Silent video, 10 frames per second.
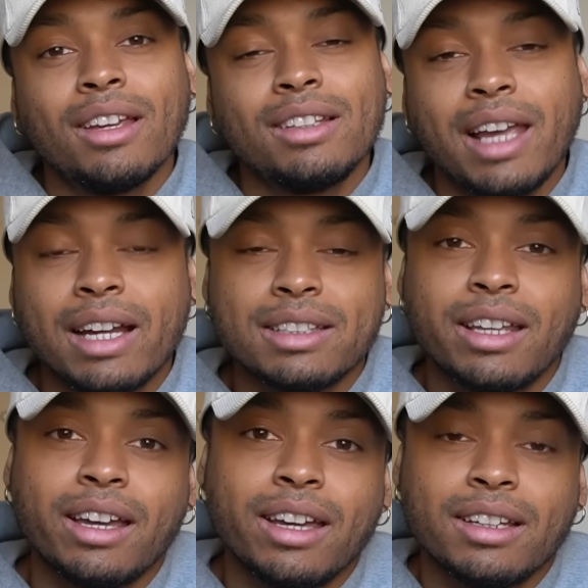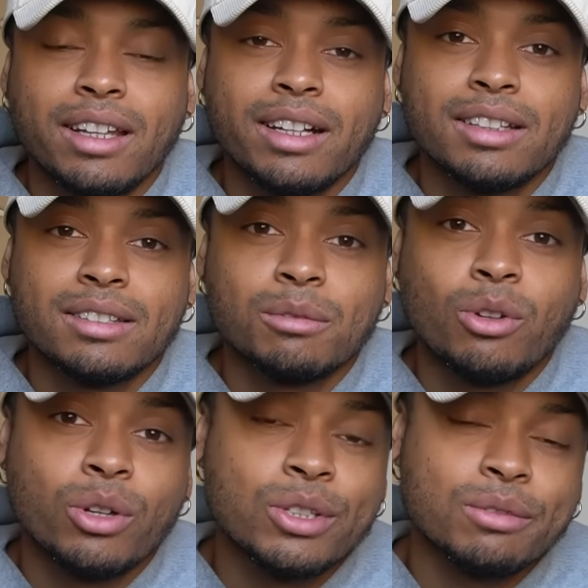die eigentlich gar kein Geld
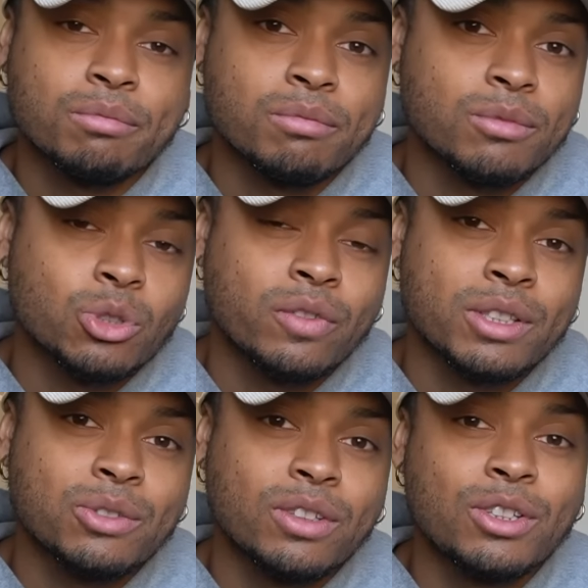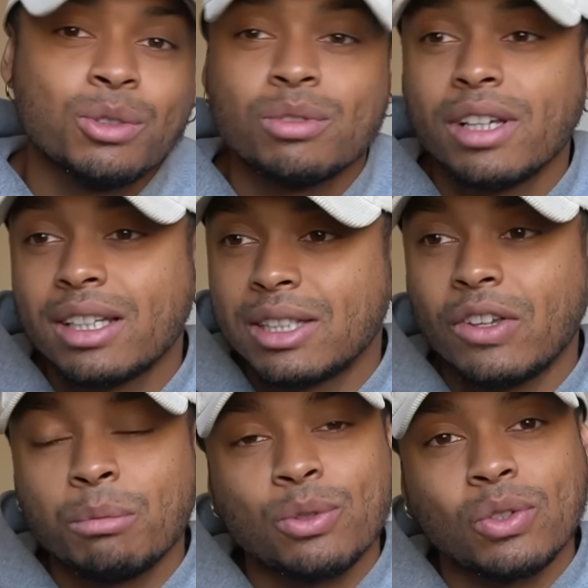kosten. Sowas wie Gesundheit, das
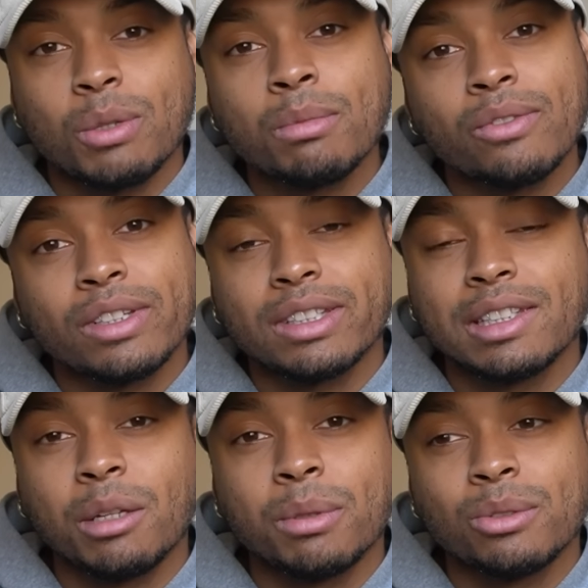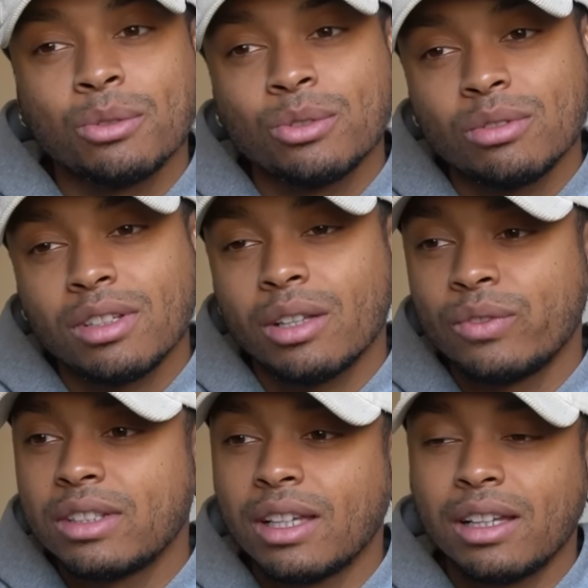war mir schon immer wichtig, aber so Gesundheit,
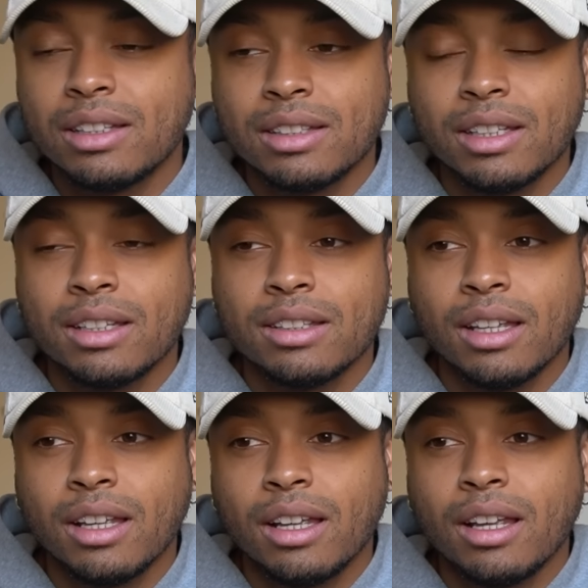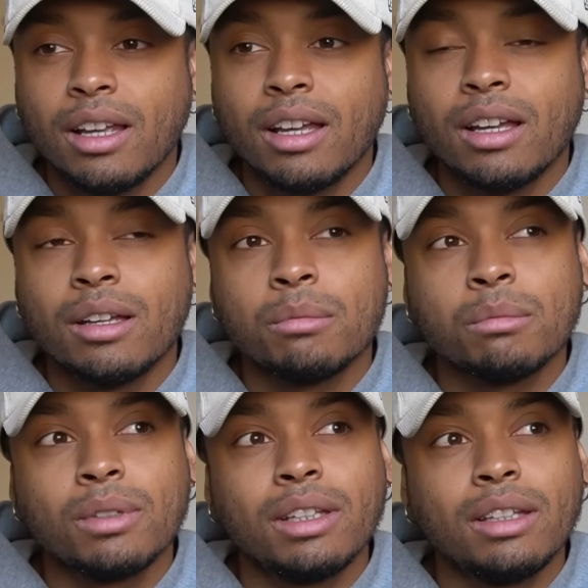Vitalität, ähm,